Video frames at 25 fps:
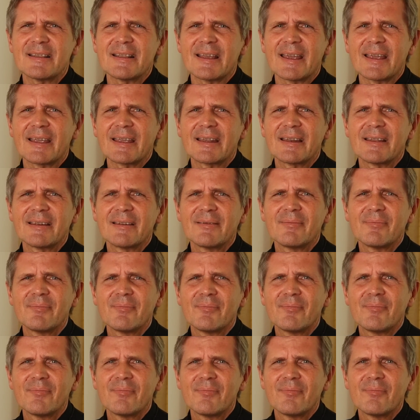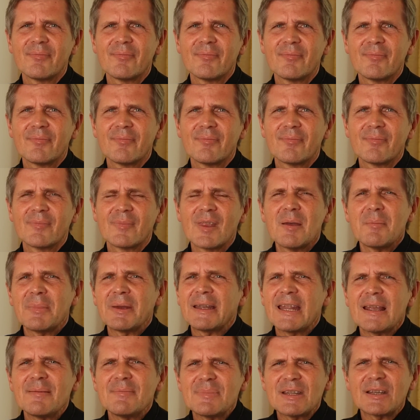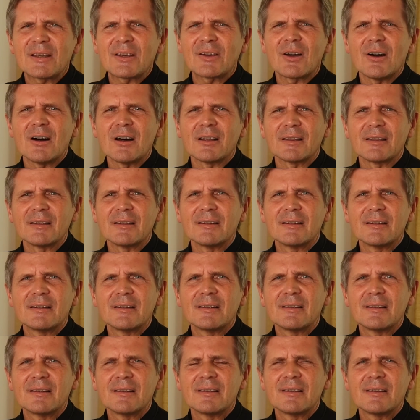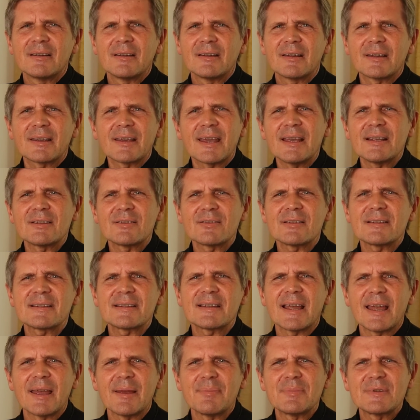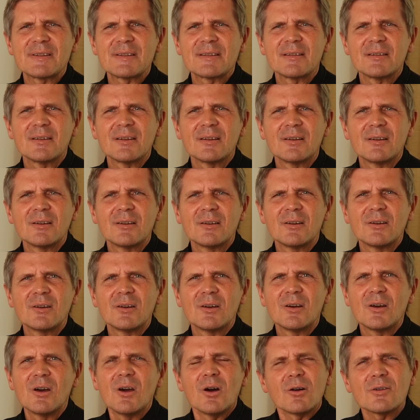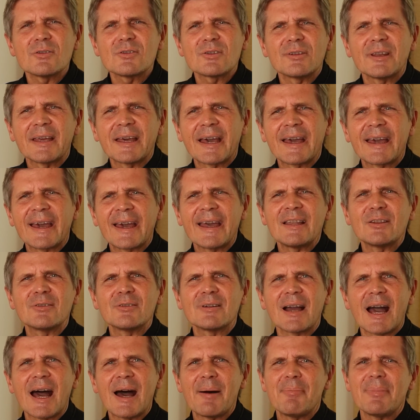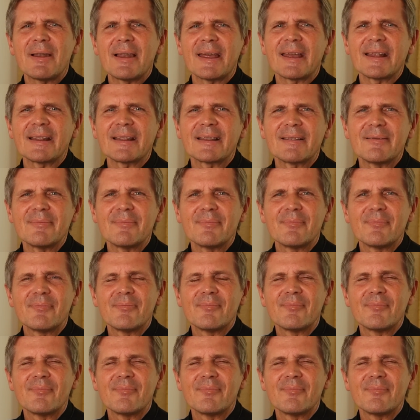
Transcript: nicht, mit dem sie Gott, Jesus selbst, und zu ihrer Rettung ablehnten.